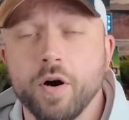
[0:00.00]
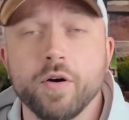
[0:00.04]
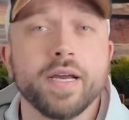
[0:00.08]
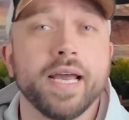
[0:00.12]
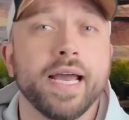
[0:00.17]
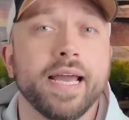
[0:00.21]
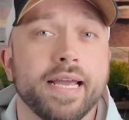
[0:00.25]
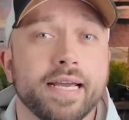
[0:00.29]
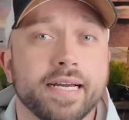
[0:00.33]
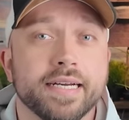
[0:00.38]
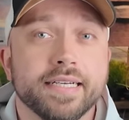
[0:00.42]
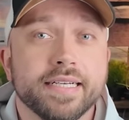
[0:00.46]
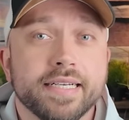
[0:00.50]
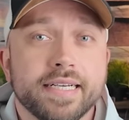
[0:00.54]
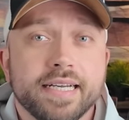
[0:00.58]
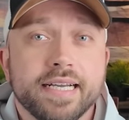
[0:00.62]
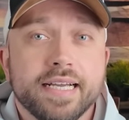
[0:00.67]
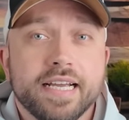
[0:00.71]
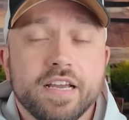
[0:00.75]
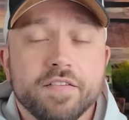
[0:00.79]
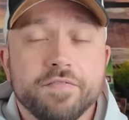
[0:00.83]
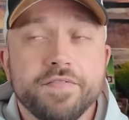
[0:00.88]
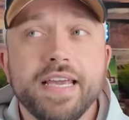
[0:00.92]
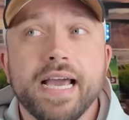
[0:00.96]
Okay,
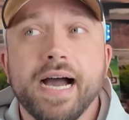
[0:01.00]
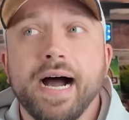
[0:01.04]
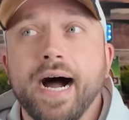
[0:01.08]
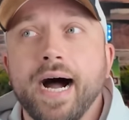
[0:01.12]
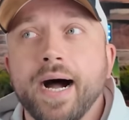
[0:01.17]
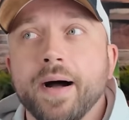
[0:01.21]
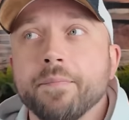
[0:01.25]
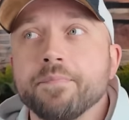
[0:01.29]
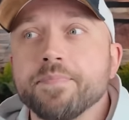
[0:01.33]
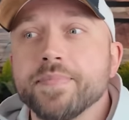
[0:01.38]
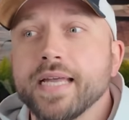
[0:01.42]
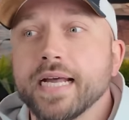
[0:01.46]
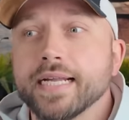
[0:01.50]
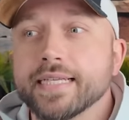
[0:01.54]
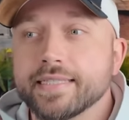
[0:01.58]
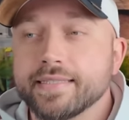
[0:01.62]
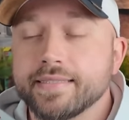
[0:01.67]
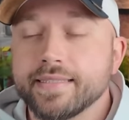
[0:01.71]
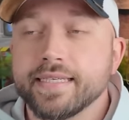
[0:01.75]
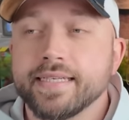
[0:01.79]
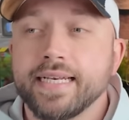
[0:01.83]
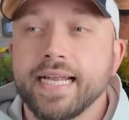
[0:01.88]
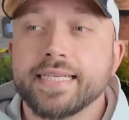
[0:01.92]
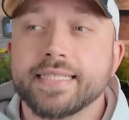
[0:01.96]
wir haben
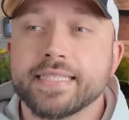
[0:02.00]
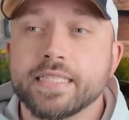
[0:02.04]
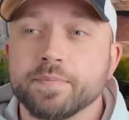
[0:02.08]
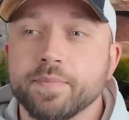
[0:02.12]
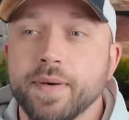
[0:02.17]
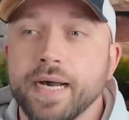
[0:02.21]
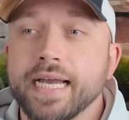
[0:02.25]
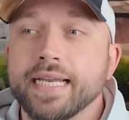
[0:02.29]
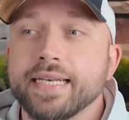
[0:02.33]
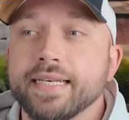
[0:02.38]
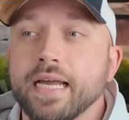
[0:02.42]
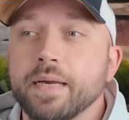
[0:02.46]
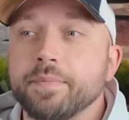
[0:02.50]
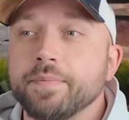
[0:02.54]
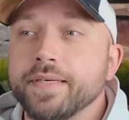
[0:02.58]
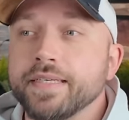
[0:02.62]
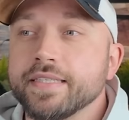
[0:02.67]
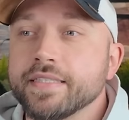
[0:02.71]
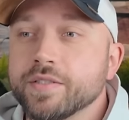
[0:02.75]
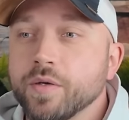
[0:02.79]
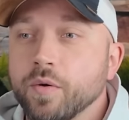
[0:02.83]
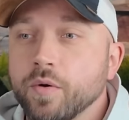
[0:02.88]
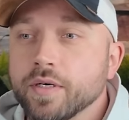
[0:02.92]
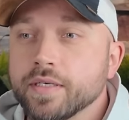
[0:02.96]
jetzt in den letzten beiden
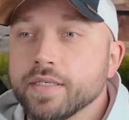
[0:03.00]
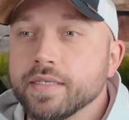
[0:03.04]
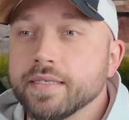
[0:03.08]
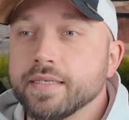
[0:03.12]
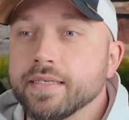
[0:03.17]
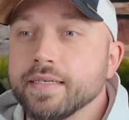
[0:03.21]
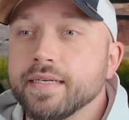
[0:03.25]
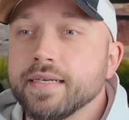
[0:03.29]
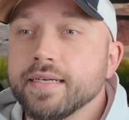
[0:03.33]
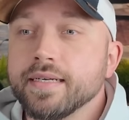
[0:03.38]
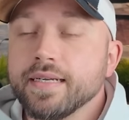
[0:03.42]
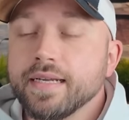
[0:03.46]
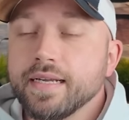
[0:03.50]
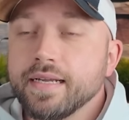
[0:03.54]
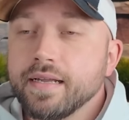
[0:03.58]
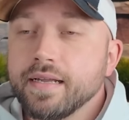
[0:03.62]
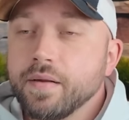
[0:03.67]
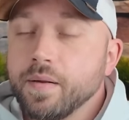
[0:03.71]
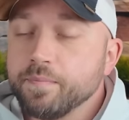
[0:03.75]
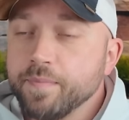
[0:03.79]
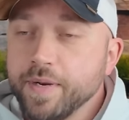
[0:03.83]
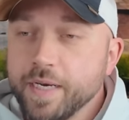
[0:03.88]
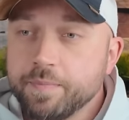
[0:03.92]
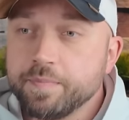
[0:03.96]
Episoden
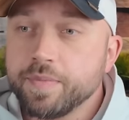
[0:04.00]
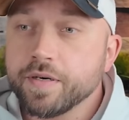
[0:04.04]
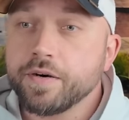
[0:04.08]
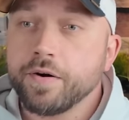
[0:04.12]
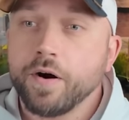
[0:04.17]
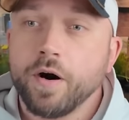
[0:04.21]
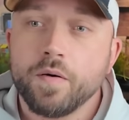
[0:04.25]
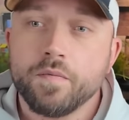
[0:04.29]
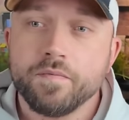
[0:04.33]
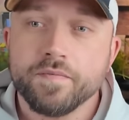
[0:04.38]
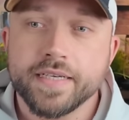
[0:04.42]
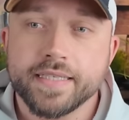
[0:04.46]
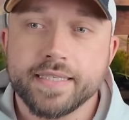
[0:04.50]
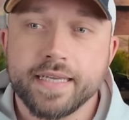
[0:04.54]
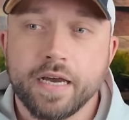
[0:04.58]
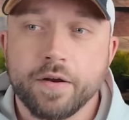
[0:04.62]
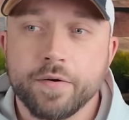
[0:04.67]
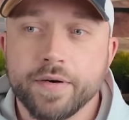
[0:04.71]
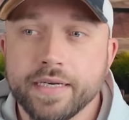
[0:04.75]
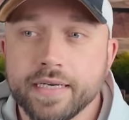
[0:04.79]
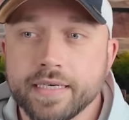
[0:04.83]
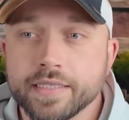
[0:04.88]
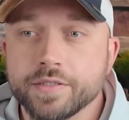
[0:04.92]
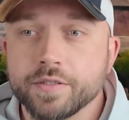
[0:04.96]
mitbekommen, wie
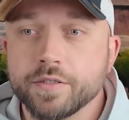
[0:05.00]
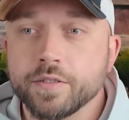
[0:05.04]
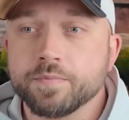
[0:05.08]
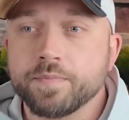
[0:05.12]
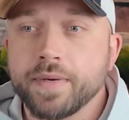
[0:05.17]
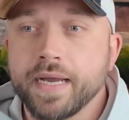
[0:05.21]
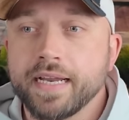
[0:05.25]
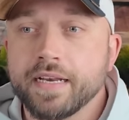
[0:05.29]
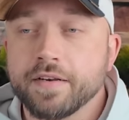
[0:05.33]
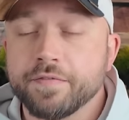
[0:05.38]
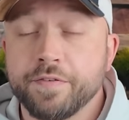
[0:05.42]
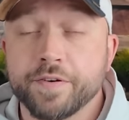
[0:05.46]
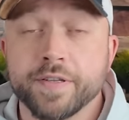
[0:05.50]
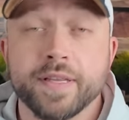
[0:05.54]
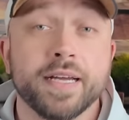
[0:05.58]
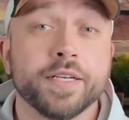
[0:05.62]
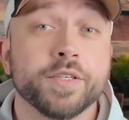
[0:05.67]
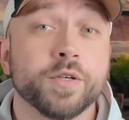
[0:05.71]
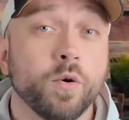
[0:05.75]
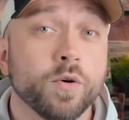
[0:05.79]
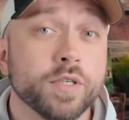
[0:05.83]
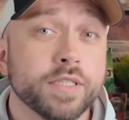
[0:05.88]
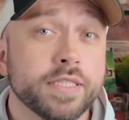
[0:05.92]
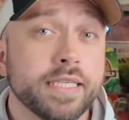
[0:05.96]
Darius und Ben von
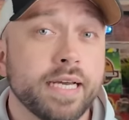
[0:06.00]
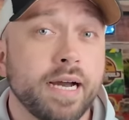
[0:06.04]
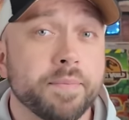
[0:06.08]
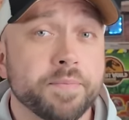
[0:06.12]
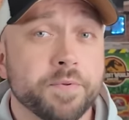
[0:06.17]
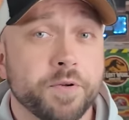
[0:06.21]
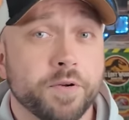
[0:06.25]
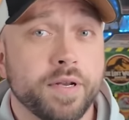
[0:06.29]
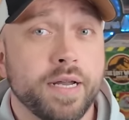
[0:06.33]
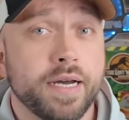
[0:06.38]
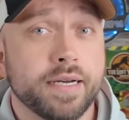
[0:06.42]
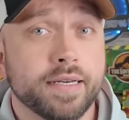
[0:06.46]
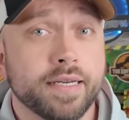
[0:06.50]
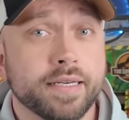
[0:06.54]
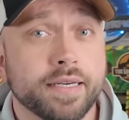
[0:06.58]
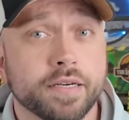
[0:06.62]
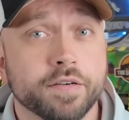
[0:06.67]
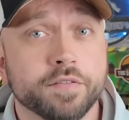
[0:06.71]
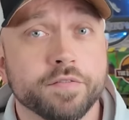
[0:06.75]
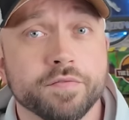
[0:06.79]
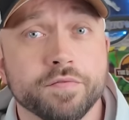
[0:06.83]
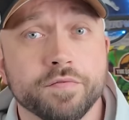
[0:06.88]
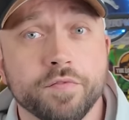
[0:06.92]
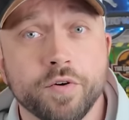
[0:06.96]
Atrociraptoren
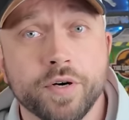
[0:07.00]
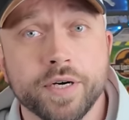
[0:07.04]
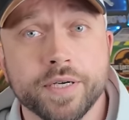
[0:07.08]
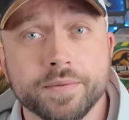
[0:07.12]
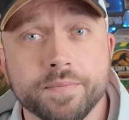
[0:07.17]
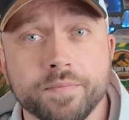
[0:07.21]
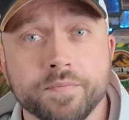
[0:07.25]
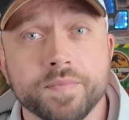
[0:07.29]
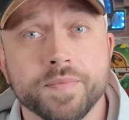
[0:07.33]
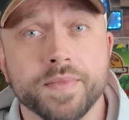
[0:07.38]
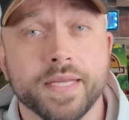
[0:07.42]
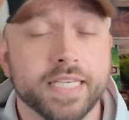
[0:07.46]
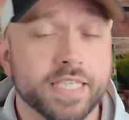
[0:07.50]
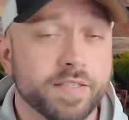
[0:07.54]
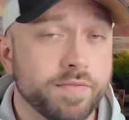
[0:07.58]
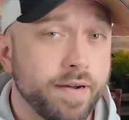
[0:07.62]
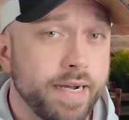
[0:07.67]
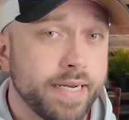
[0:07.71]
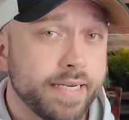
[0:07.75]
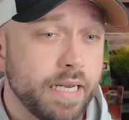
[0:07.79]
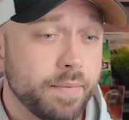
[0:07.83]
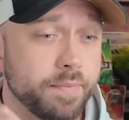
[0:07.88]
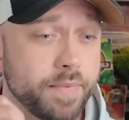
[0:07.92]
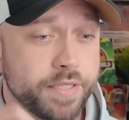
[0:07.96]
angegriffen wurden. Das
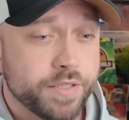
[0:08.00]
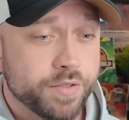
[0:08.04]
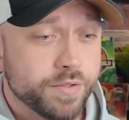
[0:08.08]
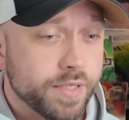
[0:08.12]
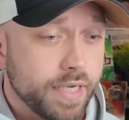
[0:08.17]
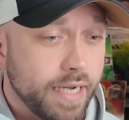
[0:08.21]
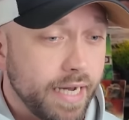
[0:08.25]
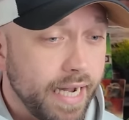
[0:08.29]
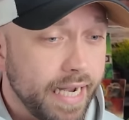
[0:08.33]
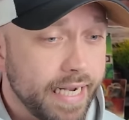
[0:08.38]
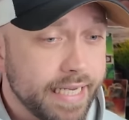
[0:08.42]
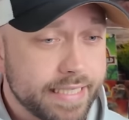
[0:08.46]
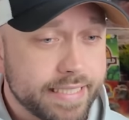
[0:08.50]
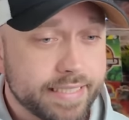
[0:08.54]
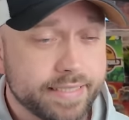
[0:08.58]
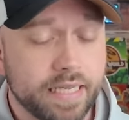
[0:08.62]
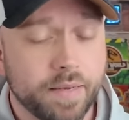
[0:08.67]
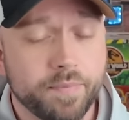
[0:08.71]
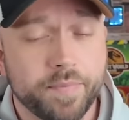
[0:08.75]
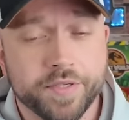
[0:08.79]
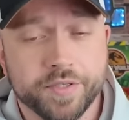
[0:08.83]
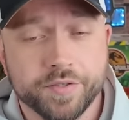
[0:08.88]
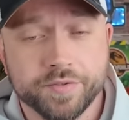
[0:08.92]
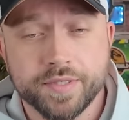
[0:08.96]
war in Episode 1. In
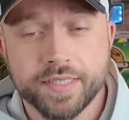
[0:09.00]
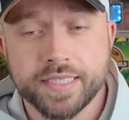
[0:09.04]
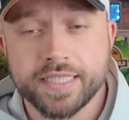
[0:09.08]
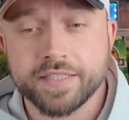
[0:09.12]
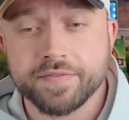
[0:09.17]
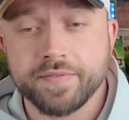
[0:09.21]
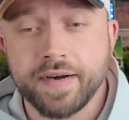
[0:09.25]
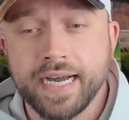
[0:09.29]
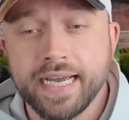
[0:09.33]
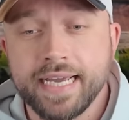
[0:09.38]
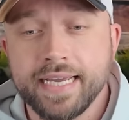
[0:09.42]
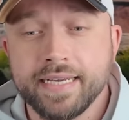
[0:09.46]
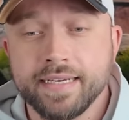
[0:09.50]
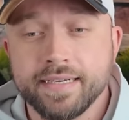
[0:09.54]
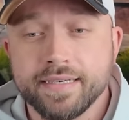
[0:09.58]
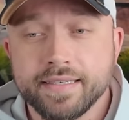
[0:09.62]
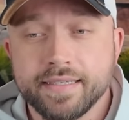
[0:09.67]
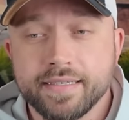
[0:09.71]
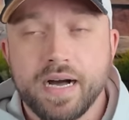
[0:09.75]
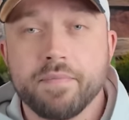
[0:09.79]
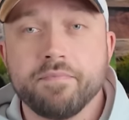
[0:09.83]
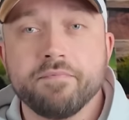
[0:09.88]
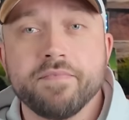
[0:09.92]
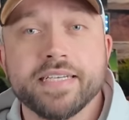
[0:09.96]
Episode 2
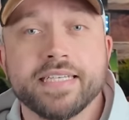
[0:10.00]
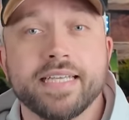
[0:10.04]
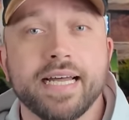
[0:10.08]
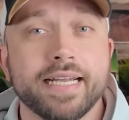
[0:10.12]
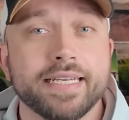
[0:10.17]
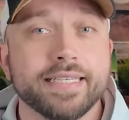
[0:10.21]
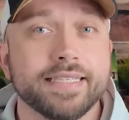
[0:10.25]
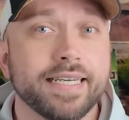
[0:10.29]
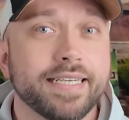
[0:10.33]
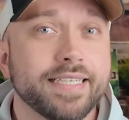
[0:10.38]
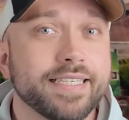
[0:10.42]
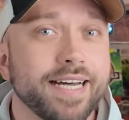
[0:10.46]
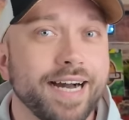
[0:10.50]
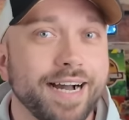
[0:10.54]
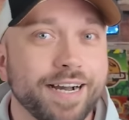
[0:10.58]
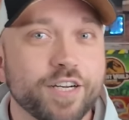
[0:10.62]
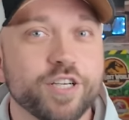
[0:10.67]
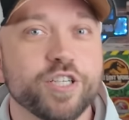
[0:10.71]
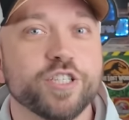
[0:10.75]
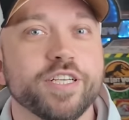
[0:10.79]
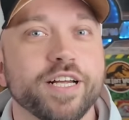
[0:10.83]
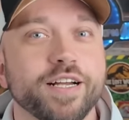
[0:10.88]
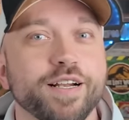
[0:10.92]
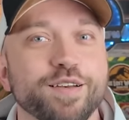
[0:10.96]
haben wir dann den
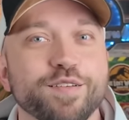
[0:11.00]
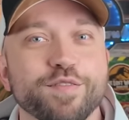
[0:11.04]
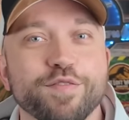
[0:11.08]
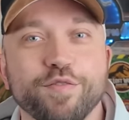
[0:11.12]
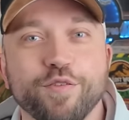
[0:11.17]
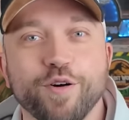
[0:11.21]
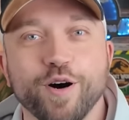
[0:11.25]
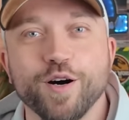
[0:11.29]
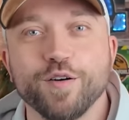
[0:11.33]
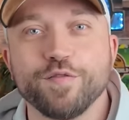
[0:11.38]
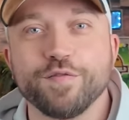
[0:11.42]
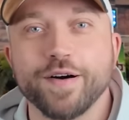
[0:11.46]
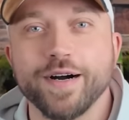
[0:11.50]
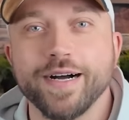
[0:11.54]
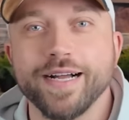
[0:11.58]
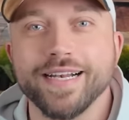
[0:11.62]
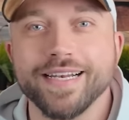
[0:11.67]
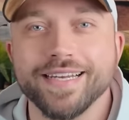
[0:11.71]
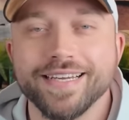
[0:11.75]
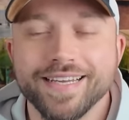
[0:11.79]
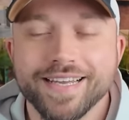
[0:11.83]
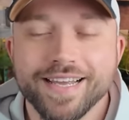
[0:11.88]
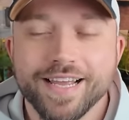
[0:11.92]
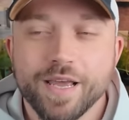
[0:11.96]

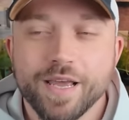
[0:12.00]
Tankstellenvorfall